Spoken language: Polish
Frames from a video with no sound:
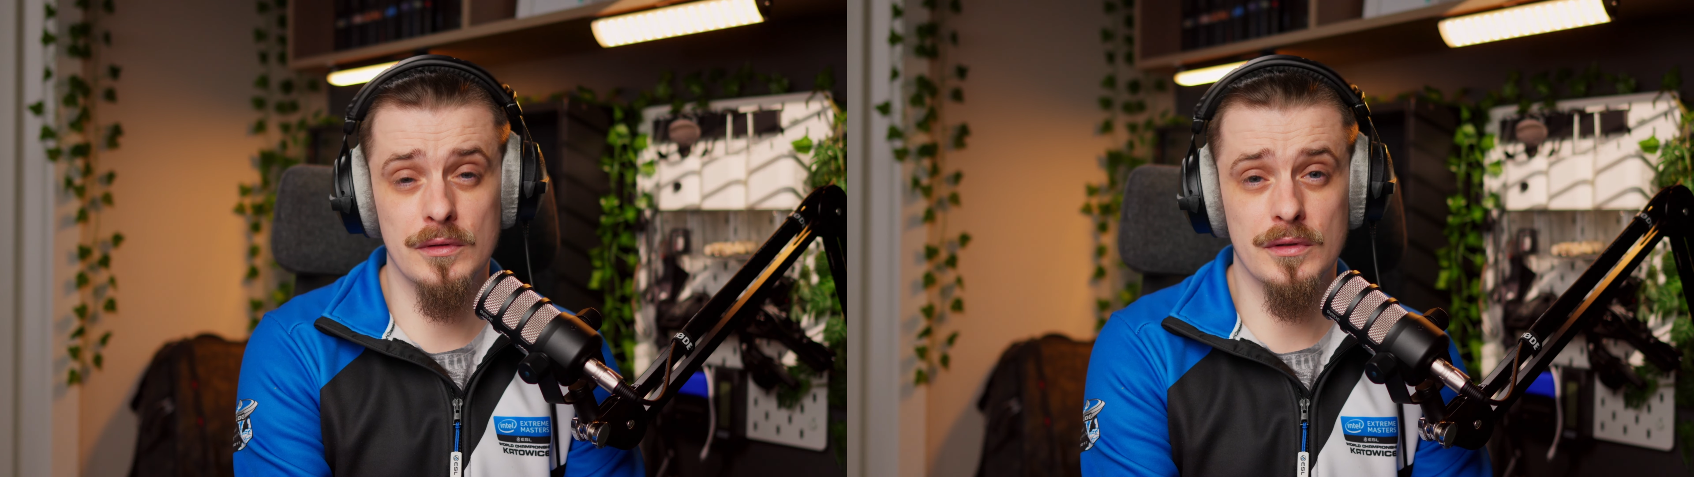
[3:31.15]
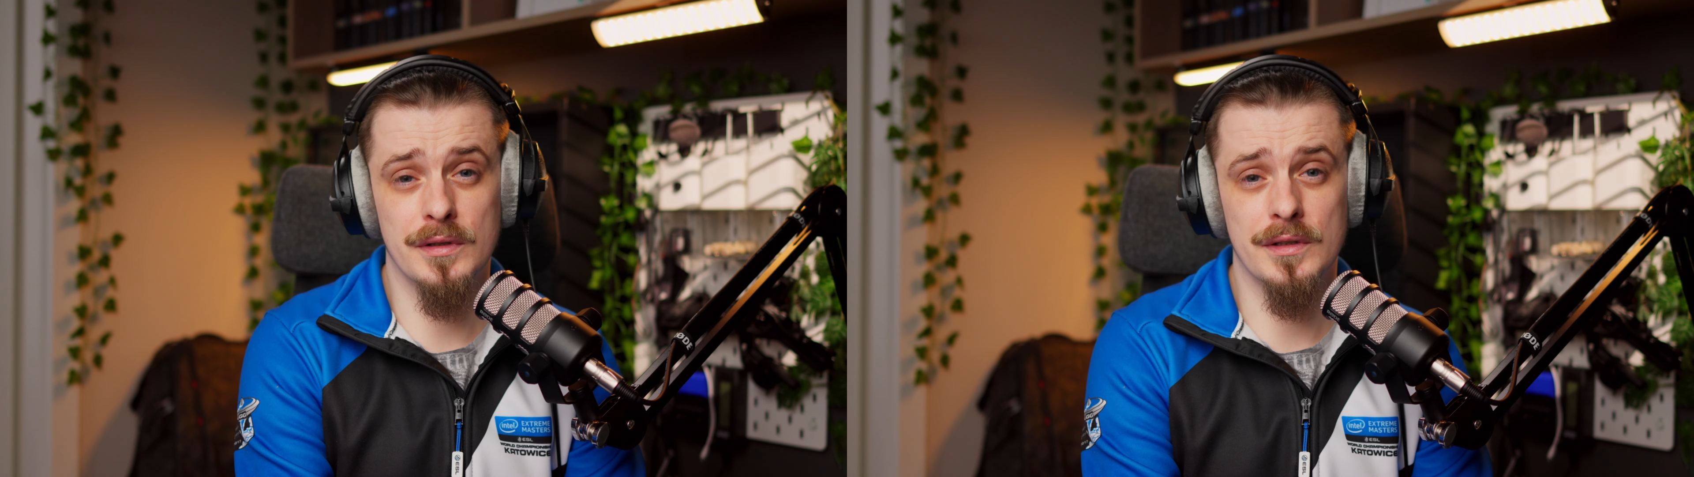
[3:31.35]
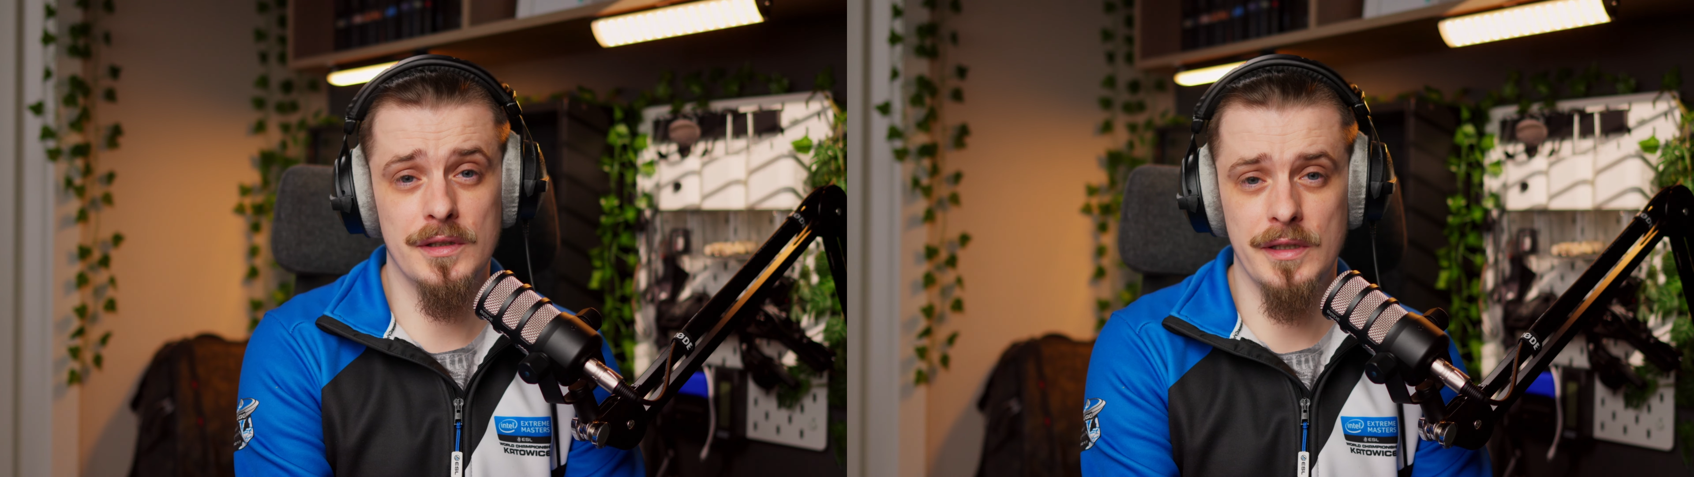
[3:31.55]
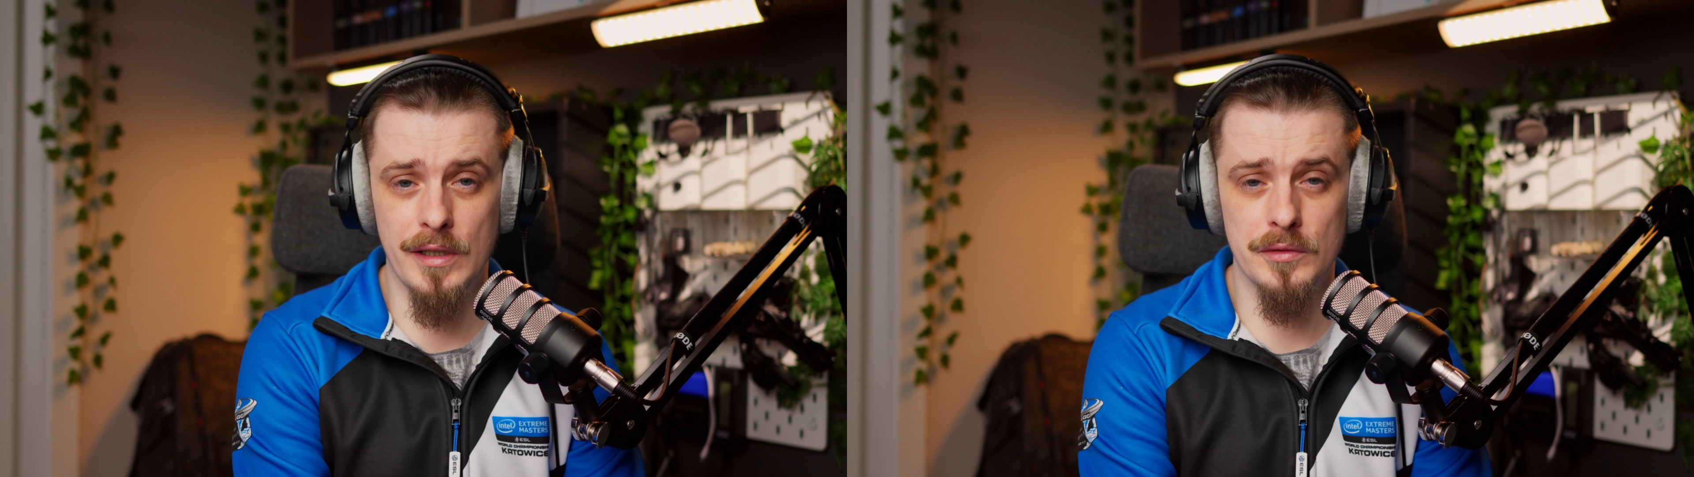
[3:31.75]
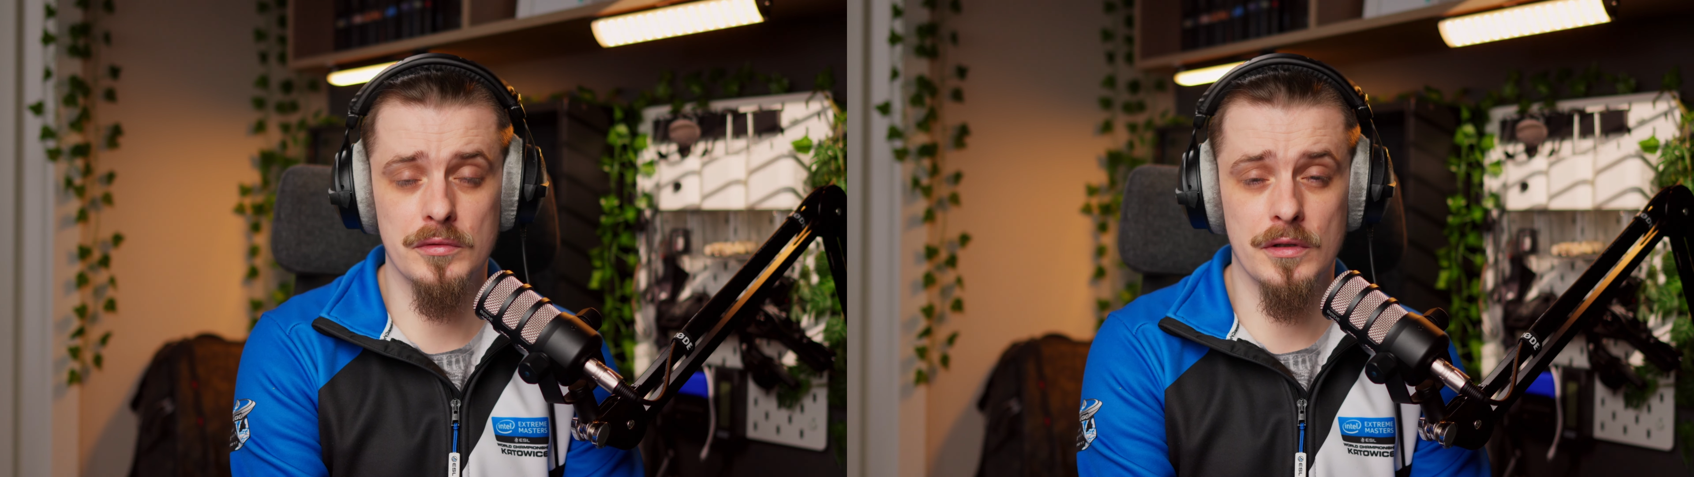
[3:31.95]
dosyć
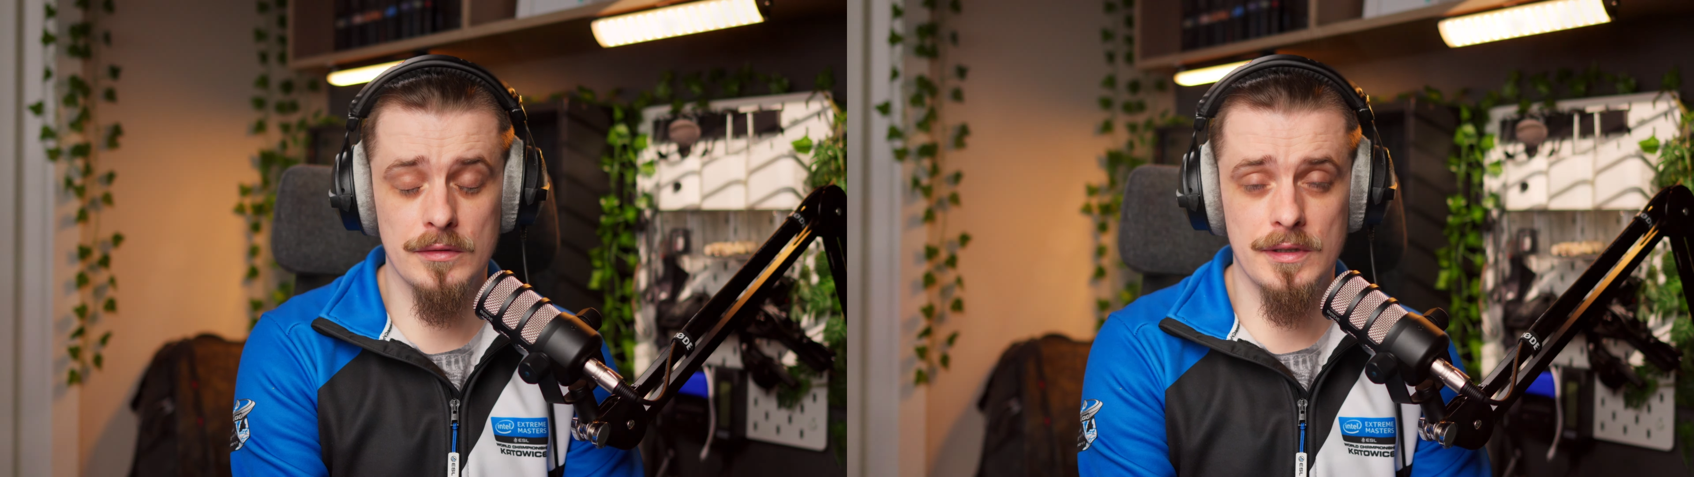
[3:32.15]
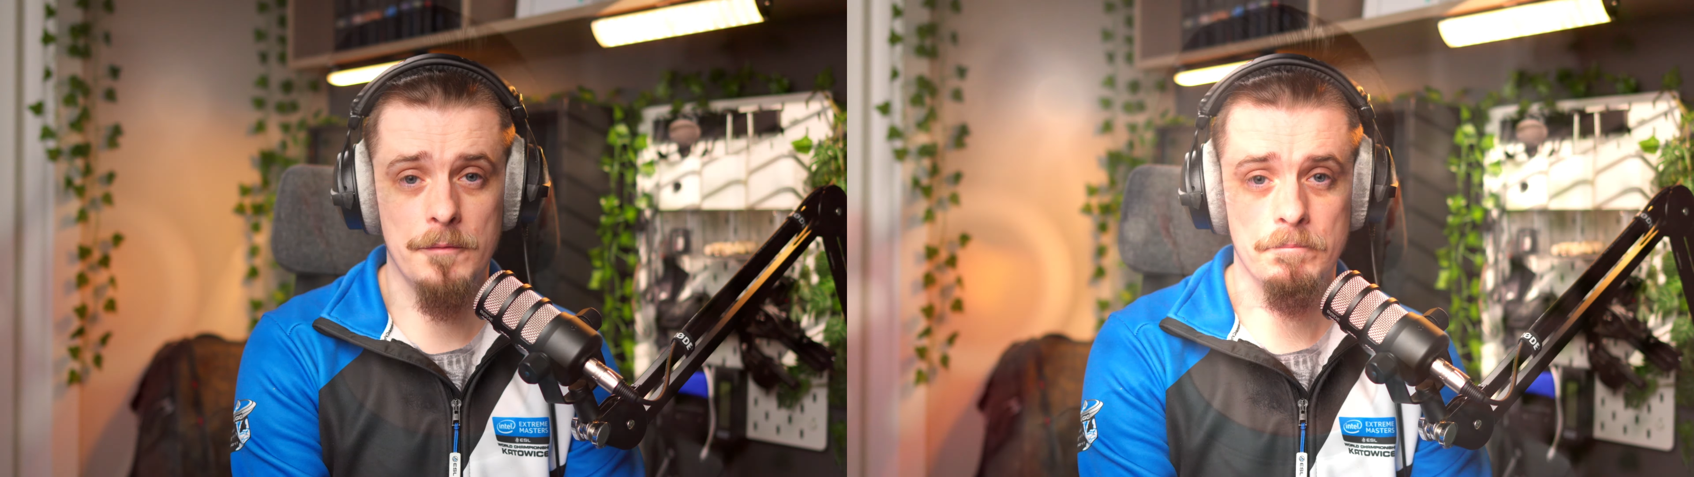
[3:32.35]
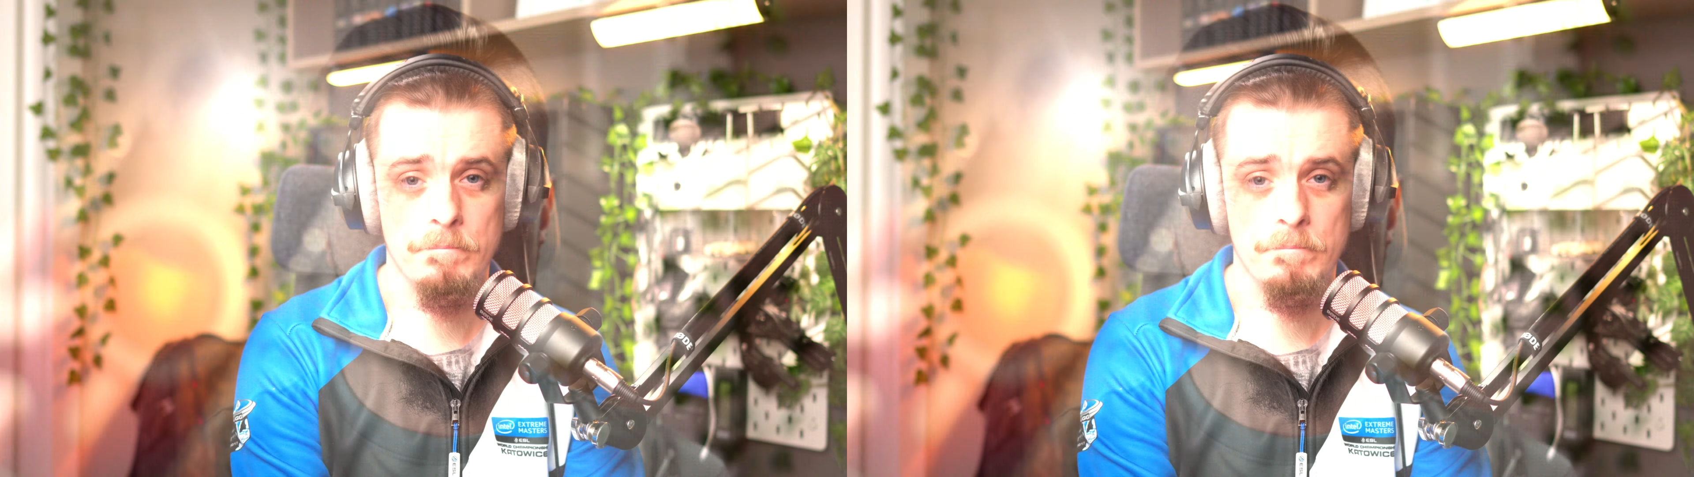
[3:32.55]
irytujące.